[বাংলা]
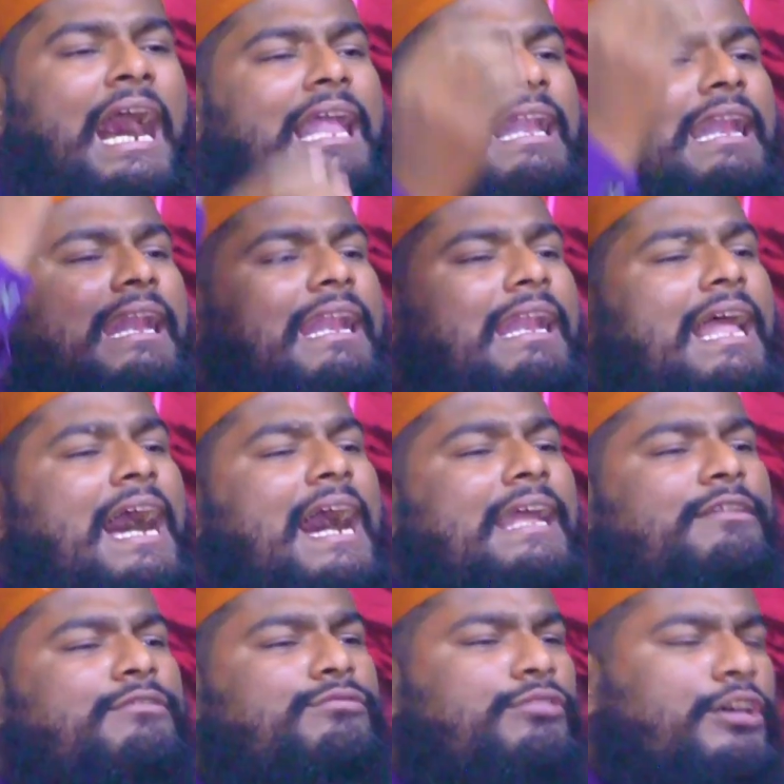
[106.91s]

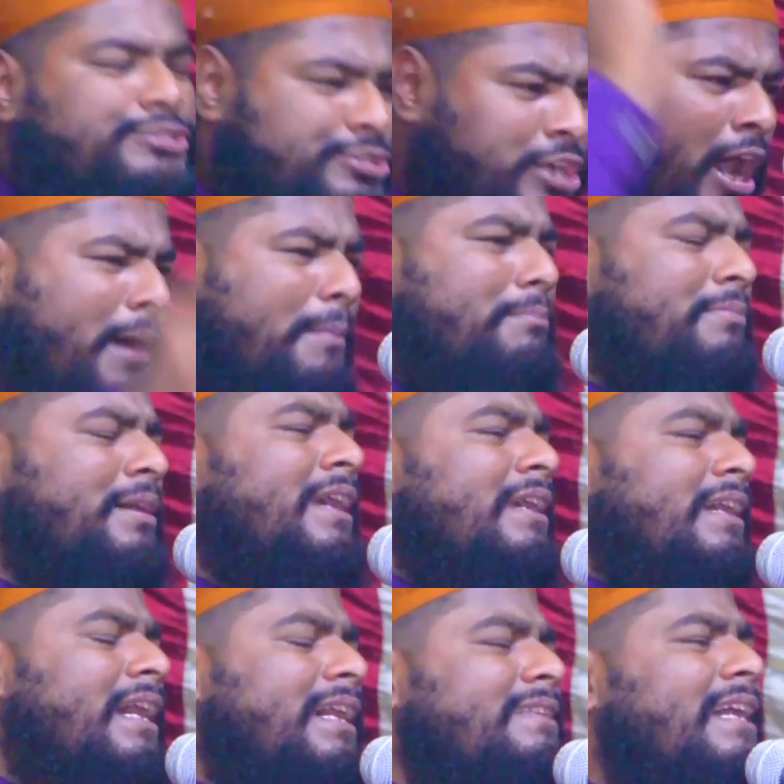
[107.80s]
আল্লাহর কসম
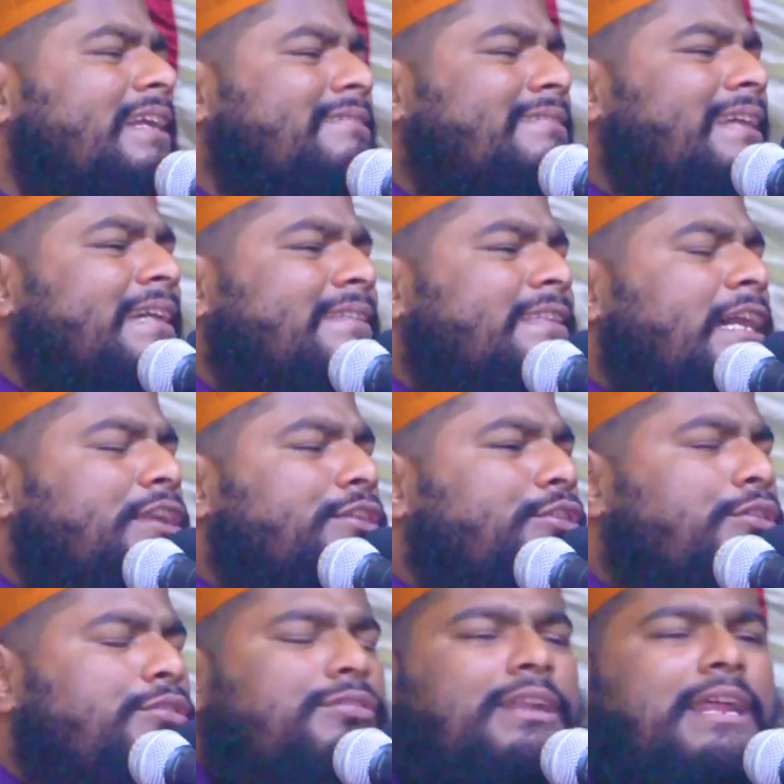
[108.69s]
এদের চাইতে
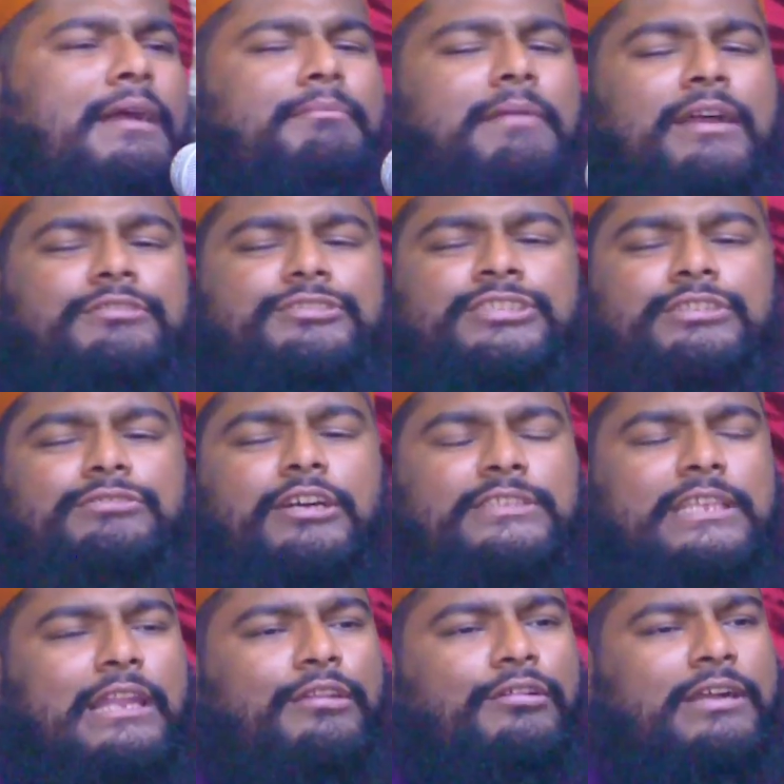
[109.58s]
নোংরা
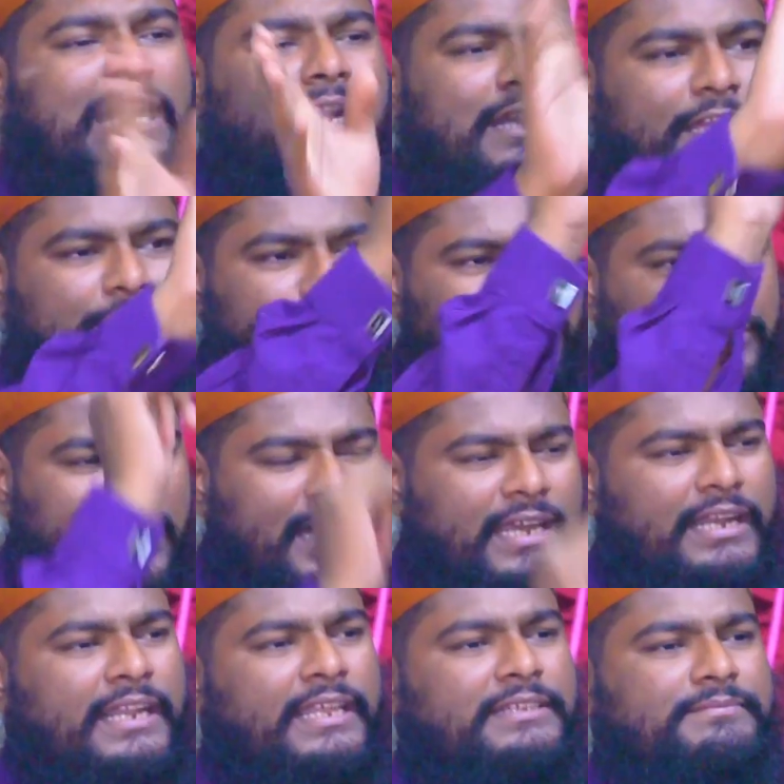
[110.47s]
মানসিকতার লোক আল্লাহর
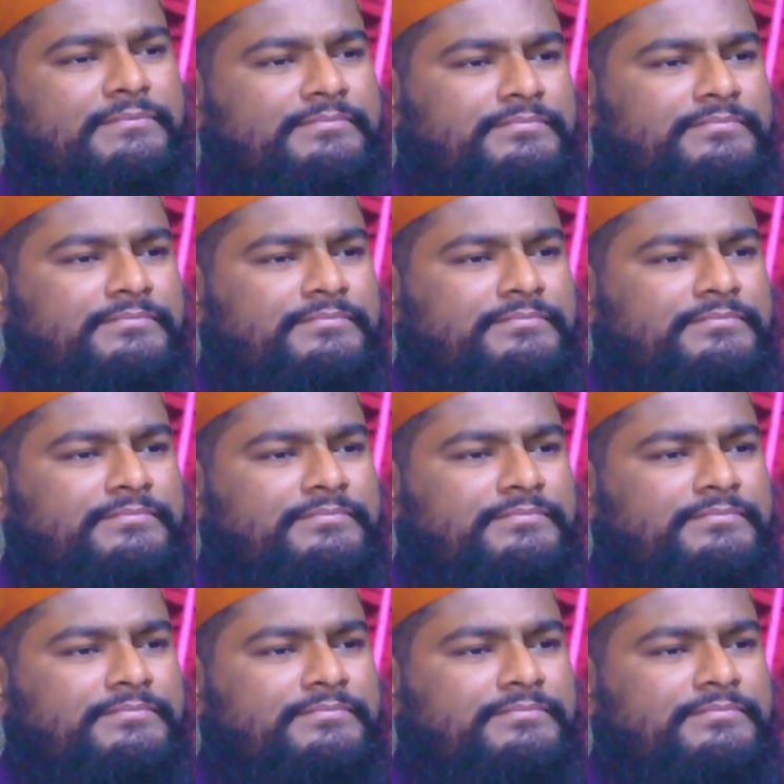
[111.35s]
আর নাই